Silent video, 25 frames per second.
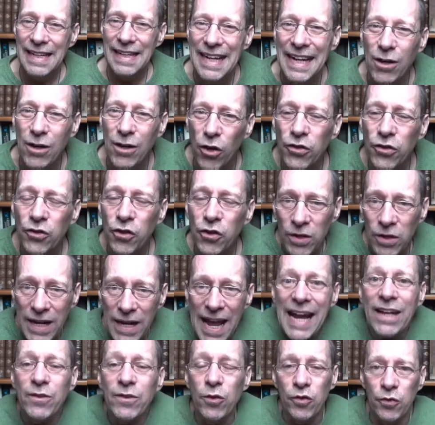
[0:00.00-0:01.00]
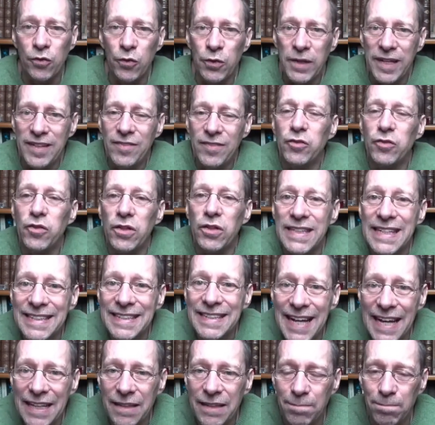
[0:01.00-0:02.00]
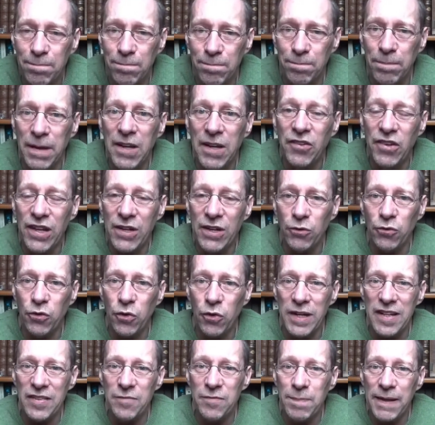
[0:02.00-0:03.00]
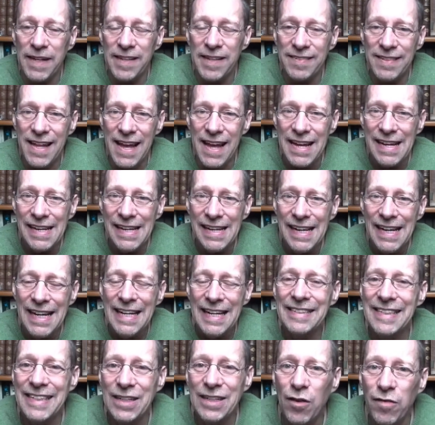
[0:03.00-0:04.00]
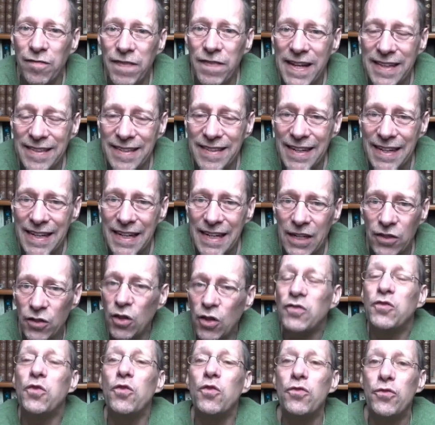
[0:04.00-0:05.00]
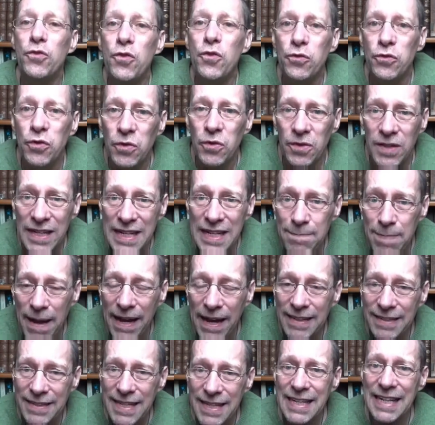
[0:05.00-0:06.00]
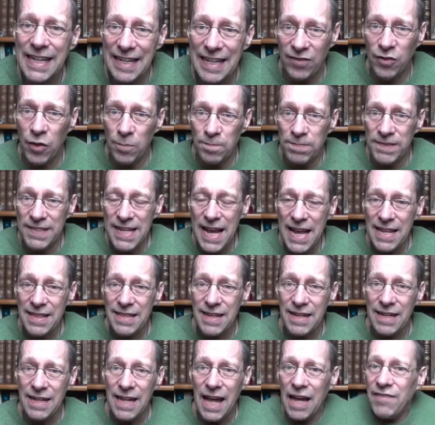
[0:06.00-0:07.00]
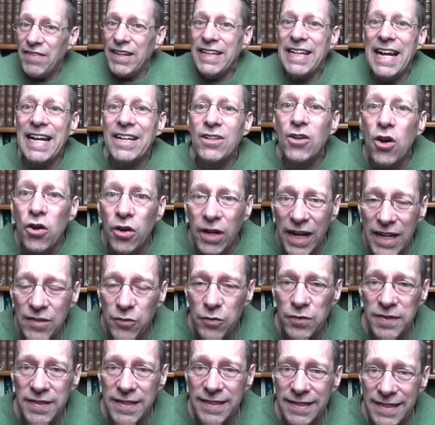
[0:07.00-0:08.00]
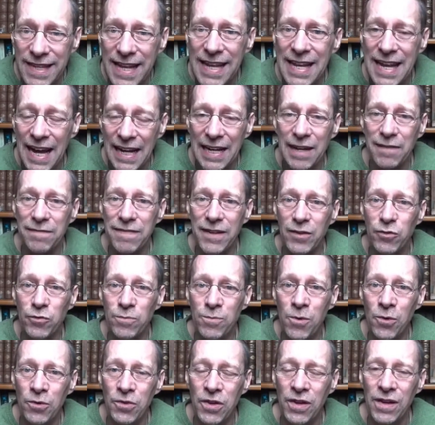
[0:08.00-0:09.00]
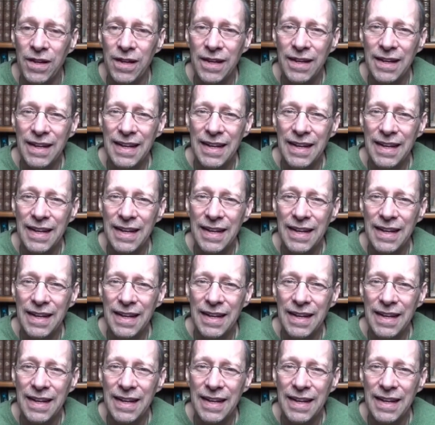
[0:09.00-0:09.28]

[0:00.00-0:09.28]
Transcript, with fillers: La grande colère de ceux qui sont en état de péché contre l'Esprit Saint, c'est qu'en fait, dans ce lieu de liberté qu'ils obtiennent, avec un corps ressuscité à la fin du monde,